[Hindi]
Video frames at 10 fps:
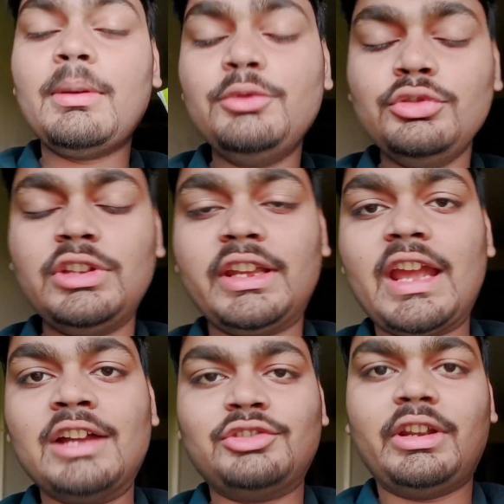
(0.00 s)
तो अभी हम दूध
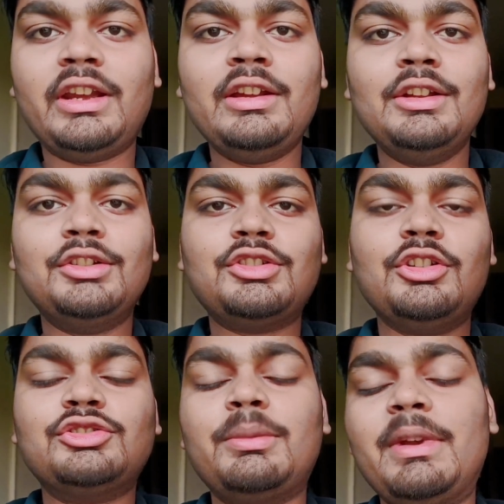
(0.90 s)
लेके आ चुके हैं तो
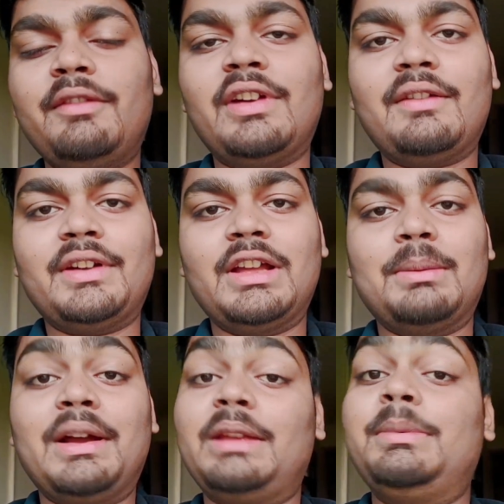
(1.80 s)
चलो इसको पहले फटाफट
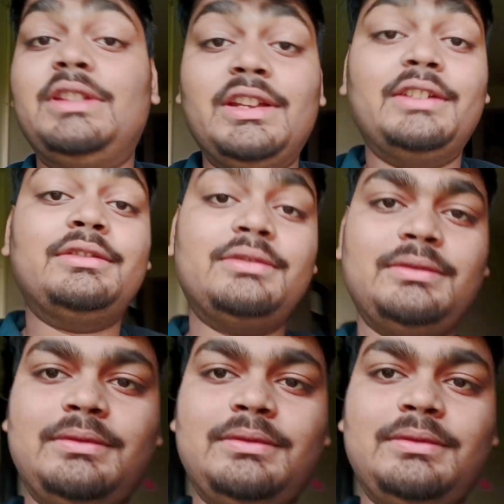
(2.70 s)
गर्मा के पीते हैं